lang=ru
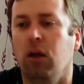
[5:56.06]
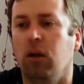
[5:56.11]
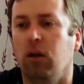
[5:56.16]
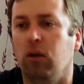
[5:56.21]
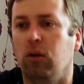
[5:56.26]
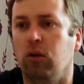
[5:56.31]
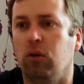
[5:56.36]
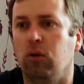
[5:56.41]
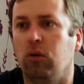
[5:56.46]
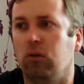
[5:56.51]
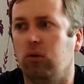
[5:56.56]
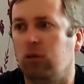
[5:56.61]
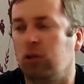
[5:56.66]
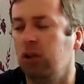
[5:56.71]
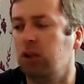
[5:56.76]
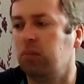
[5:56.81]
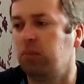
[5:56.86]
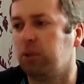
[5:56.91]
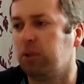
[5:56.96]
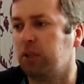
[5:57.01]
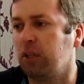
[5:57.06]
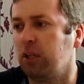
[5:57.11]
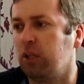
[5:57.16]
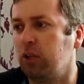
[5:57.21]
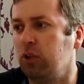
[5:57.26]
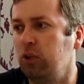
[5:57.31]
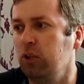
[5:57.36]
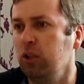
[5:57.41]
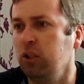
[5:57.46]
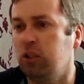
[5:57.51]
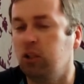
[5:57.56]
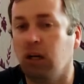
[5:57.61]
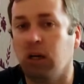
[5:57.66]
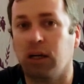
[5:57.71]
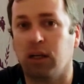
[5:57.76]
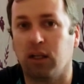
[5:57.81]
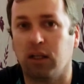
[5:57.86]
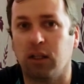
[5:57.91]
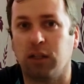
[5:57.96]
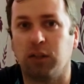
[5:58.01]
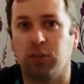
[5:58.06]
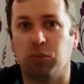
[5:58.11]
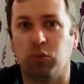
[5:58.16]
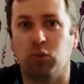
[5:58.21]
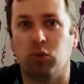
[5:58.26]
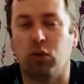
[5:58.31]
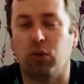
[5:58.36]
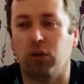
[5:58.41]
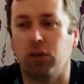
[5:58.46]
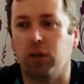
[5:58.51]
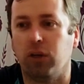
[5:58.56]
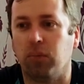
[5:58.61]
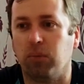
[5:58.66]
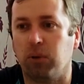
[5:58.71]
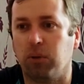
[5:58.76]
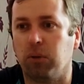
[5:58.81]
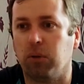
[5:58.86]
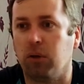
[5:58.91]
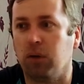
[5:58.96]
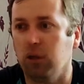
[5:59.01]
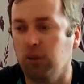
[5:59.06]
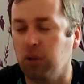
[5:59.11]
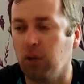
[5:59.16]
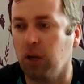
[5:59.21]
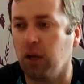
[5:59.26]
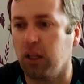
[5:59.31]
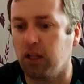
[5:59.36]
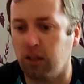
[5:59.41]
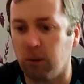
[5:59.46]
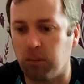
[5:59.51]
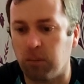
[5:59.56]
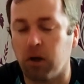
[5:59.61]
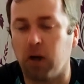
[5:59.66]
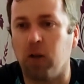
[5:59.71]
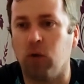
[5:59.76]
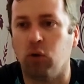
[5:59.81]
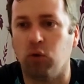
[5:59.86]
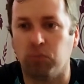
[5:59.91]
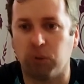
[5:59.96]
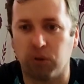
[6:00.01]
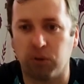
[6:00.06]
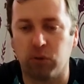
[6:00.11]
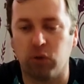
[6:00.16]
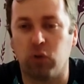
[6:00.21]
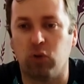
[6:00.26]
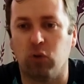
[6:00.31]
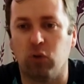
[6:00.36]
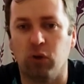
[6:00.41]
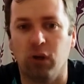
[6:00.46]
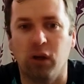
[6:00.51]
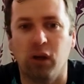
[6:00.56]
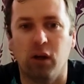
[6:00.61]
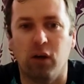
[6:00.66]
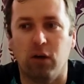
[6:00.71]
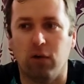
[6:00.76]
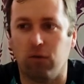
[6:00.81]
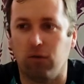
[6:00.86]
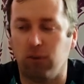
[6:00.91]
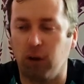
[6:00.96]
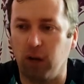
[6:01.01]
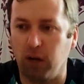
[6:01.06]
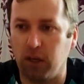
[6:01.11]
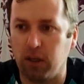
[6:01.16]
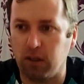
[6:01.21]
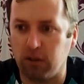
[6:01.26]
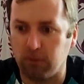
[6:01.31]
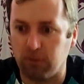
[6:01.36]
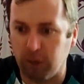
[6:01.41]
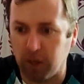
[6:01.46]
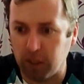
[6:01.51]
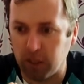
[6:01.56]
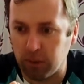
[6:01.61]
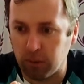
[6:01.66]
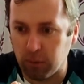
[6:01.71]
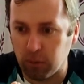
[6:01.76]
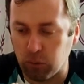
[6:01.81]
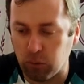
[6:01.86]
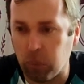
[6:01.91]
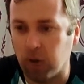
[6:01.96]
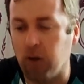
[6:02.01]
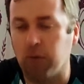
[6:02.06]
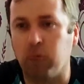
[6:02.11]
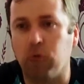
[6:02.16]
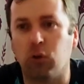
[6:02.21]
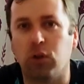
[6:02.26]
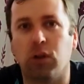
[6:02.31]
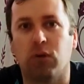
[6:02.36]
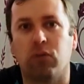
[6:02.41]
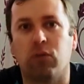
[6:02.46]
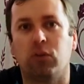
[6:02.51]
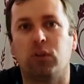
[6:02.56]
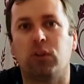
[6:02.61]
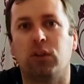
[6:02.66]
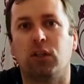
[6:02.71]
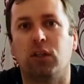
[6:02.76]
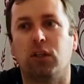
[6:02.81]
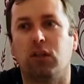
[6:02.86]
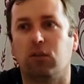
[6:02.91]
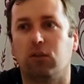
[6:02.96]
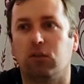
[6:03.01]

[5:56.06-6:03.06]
ну, ты спасаешь людей, да, когда она с ним будет говорить, например, и такая на пролом там все валит, валит, вот прям вот так вот цель,